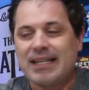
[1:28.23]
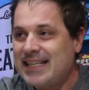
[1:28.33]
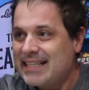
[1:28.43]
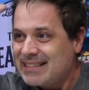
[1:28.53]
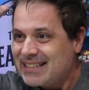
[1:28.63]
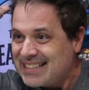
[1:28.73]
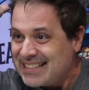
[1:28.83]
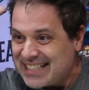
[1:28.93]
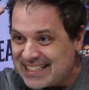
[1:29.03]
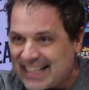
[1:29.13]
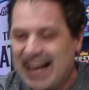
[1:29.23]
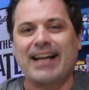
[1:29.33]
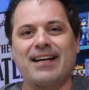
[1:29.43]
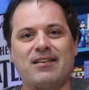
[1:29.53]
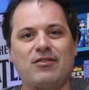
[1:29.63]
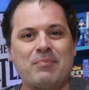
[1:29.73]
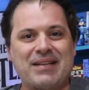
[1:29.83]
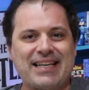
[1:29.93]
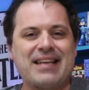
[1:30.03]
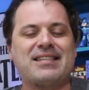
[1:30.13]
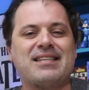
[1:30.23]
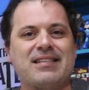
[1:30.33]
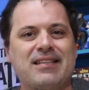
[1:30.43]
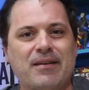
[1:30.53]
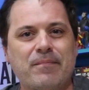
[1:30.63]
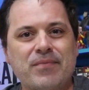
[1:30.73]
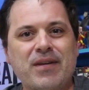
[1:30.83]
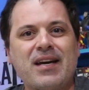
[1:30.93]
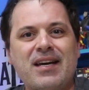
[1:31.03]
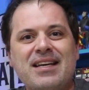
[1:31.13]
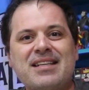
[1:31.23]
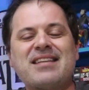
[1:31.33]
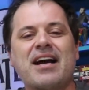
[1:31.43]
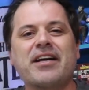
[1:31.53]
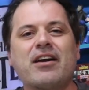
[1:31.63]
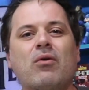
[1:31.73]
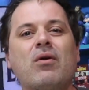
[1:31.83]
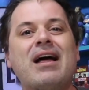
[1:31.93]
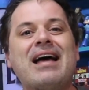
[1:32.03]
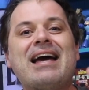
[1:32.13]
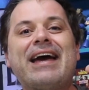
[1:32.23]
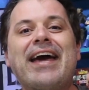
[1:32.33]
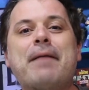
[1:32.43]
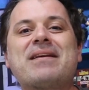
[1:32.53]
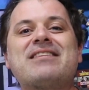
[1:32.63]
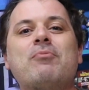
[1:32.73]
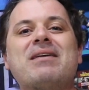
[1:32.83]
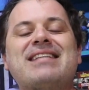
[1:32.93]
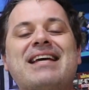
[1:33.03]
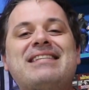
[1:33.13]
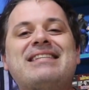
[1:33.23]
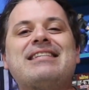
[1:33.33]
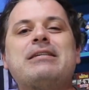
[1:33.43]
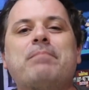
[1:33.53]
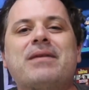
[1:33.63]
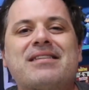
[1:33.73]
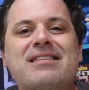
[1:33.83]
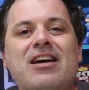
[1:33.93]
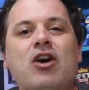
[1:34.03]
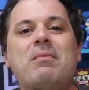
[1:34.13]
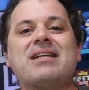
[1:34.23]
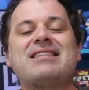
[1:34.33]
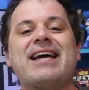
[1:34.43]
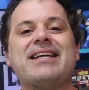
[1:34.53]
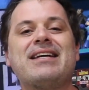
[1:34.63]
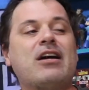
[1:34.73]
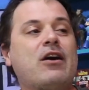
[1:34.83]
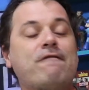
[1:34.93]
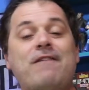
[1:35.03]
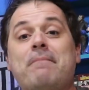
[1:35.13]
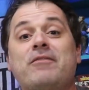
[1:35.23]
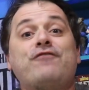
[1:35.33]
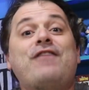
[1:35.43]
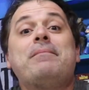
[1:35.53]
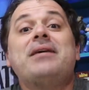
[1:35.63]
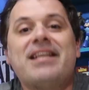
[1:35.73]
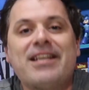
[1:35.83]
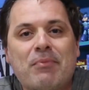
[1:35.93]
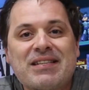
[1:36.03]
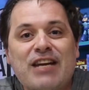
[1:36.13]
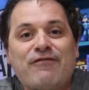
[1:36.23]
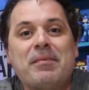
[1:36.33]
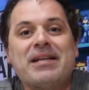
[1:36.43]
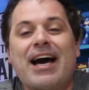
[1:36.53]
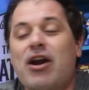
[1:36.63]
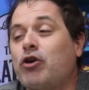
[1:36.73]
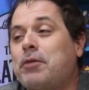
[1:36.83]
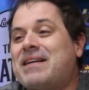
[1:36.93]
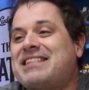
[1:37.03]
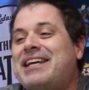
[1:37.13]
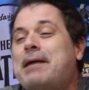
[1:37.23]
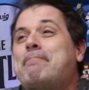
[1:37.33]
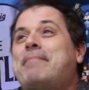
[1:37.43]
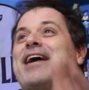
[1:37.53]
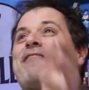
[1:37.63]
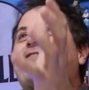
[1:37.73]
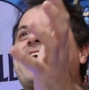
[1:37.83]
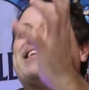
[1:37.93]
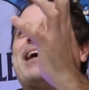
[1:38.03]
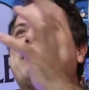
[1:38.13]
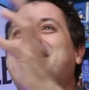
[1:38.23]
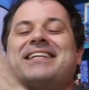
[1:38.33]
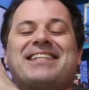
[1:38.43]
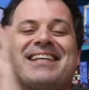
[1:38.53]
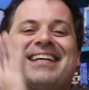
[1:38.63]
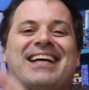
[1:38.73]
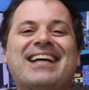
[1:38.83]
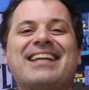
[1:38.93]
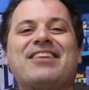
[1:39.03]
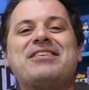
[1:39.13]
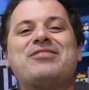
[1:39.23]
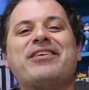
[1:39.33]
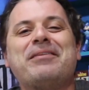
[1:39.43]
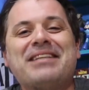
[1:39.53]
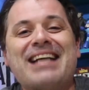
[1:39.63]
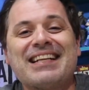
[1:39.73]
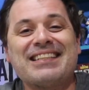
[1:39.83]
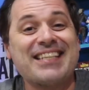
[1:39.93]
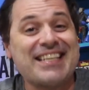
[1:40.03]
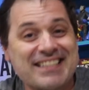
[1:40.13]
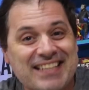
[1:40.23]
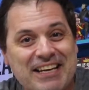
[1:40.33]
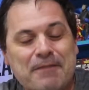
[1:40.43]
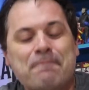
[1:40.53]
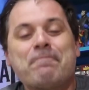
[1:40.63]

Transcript: E te entrega uma série esquisita. Stargirl é para ser uma série simples, uma série de família, uma série familiar, algo que passaria perfeitamente no streaming da Disney.